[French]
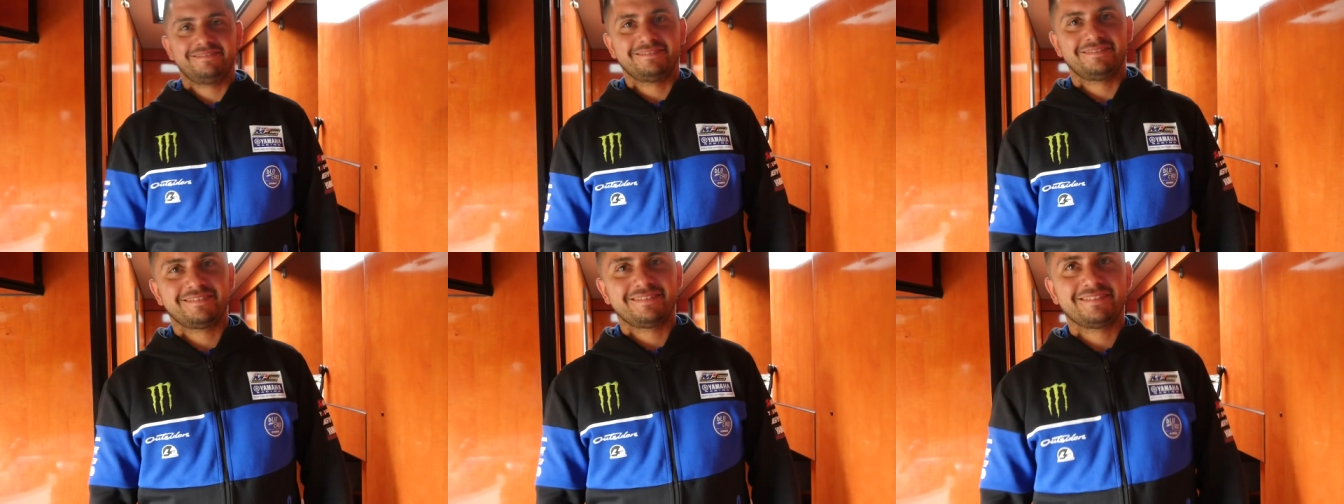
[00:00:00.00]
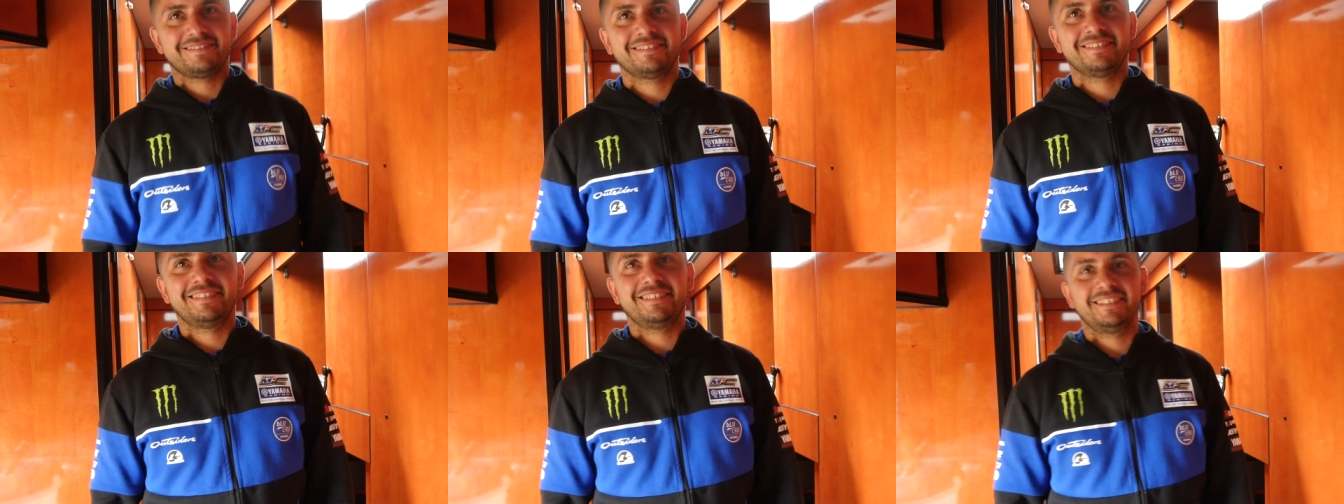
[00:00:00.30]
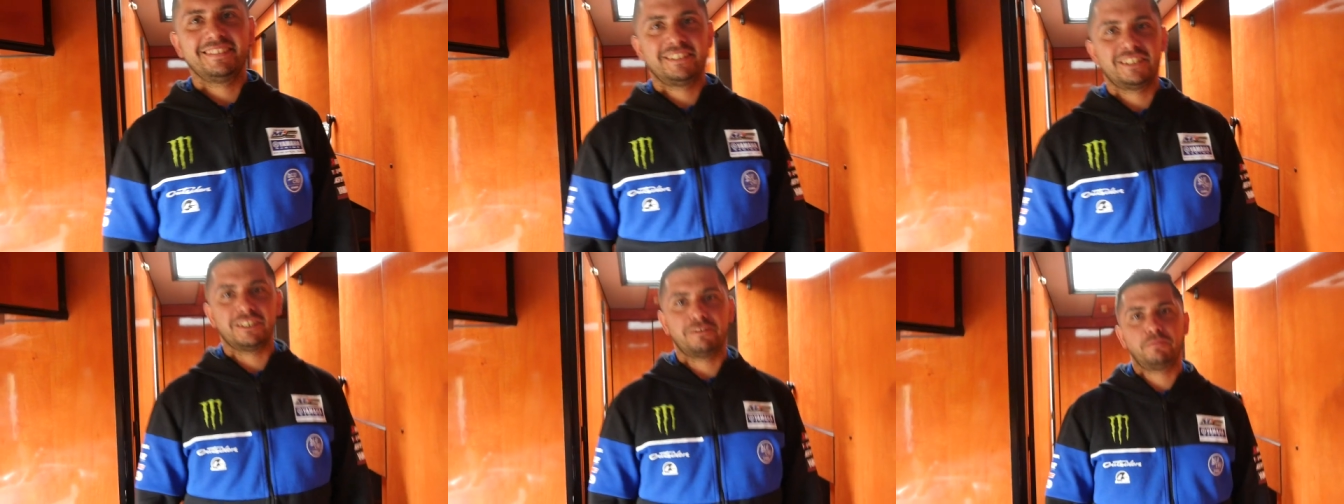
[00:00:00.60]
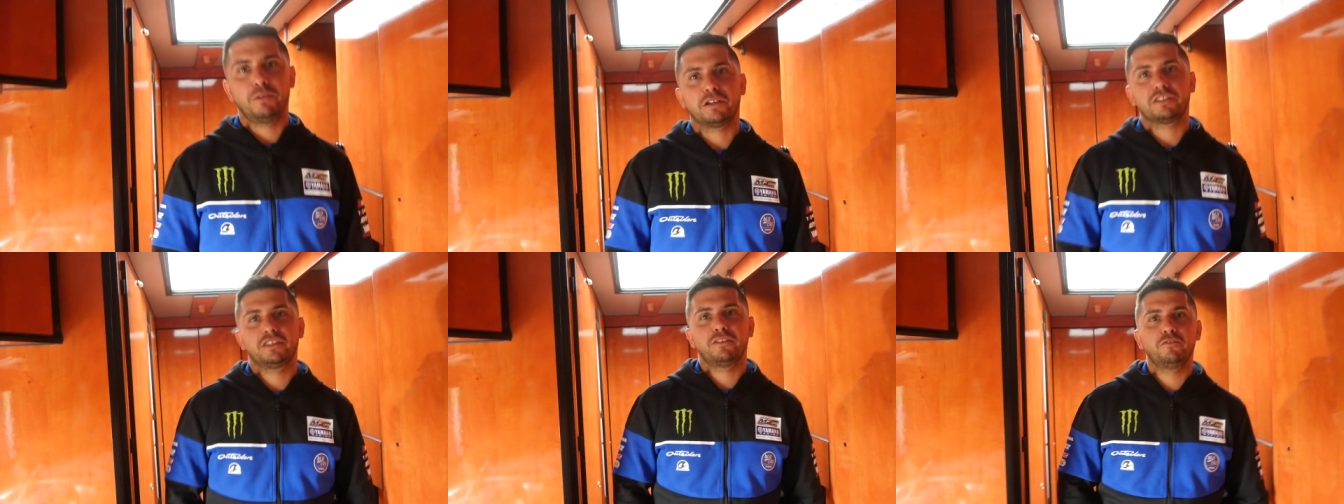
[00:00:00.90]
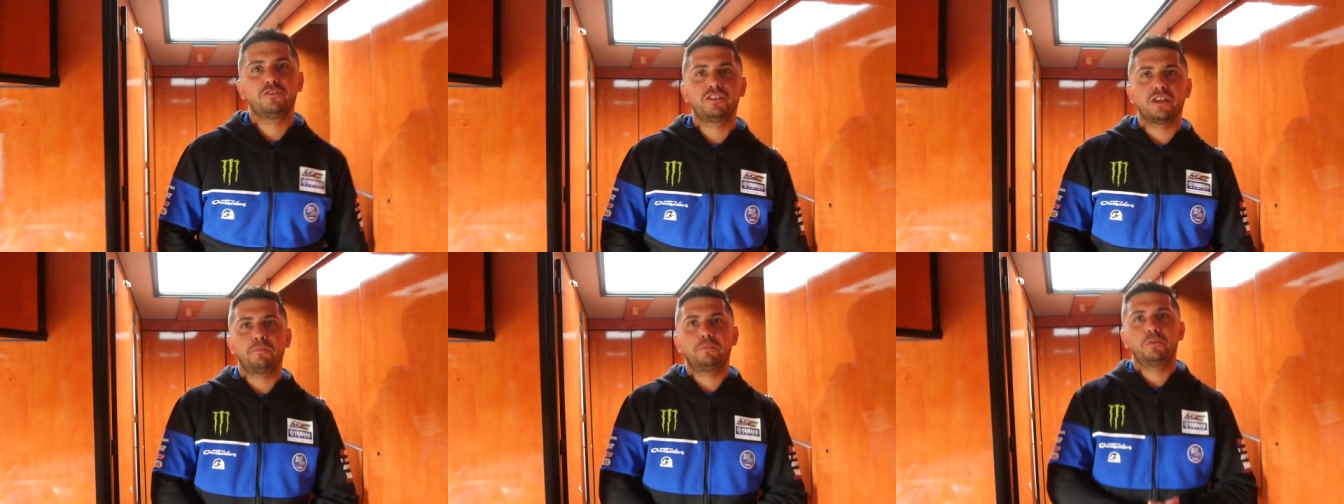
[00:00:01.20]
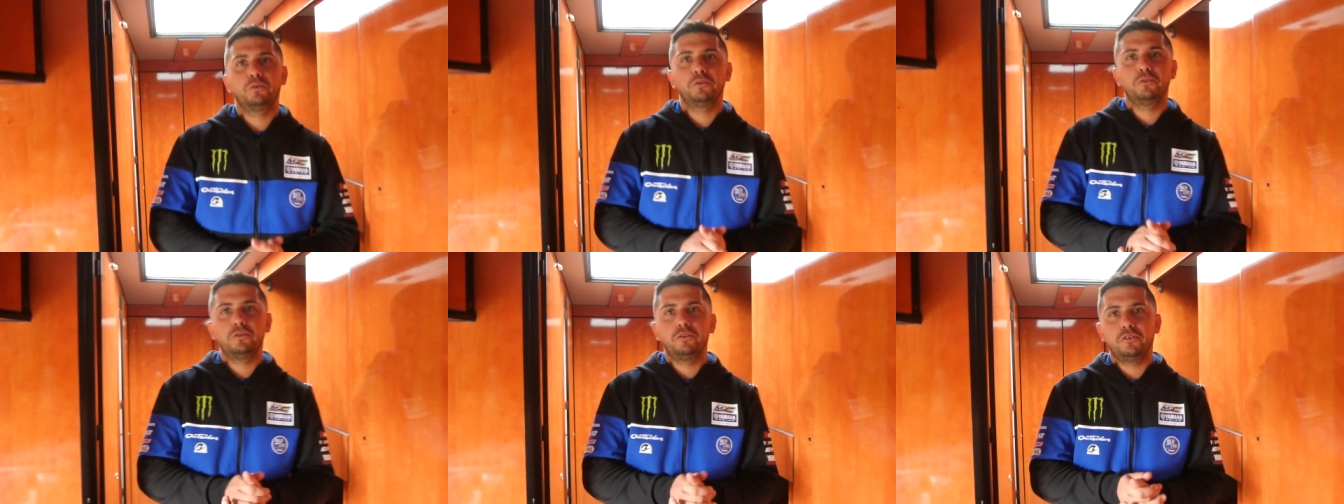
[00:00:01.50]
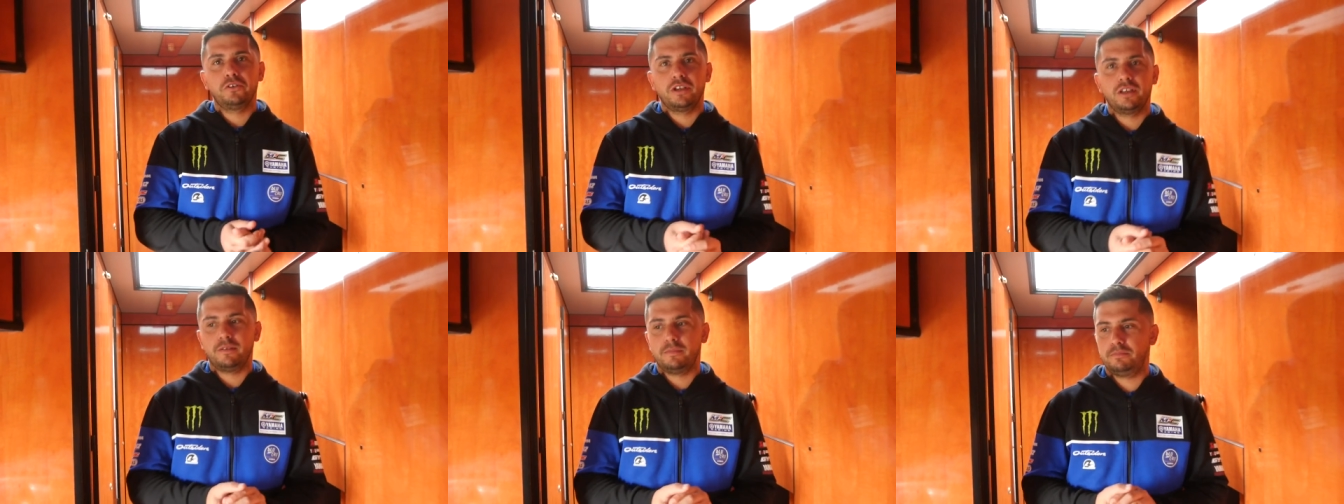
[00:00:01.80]
en tout cas, Loïc. J'espère que ça vous a plu.
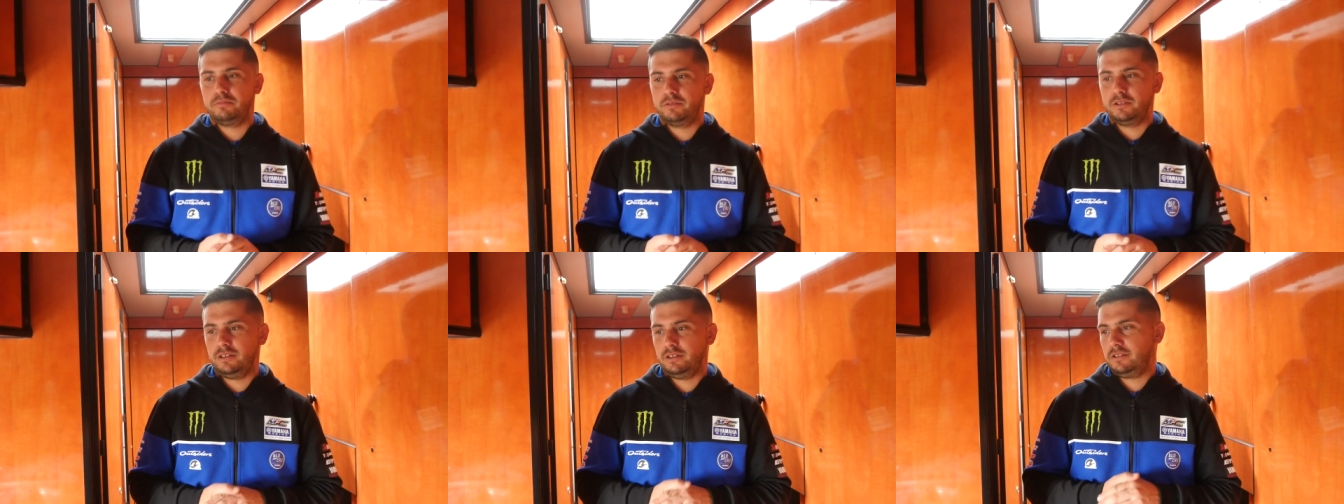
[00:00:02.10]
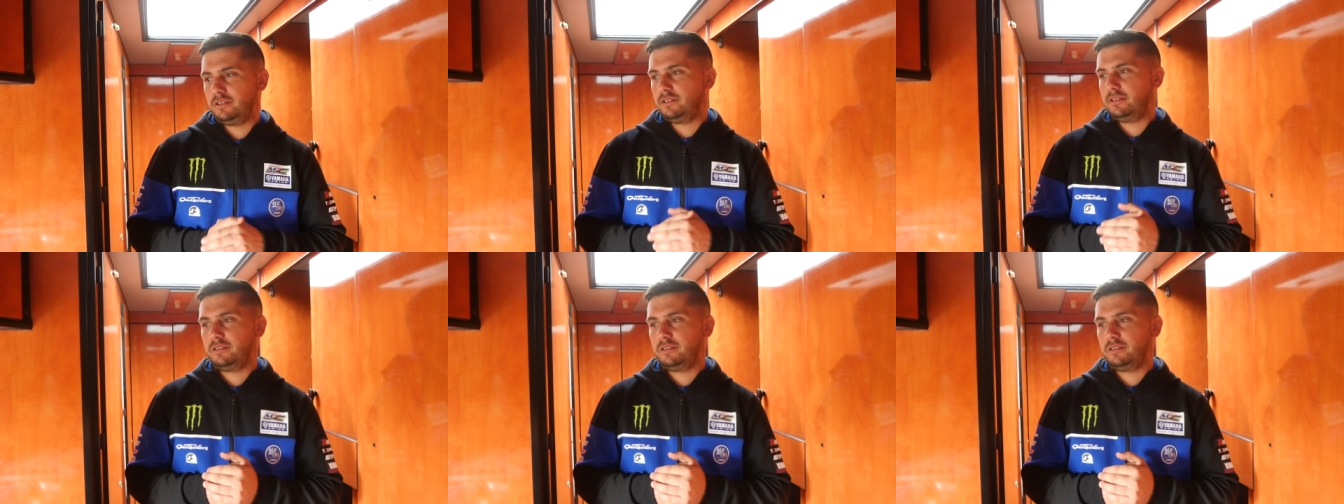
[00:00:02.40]
Et puis.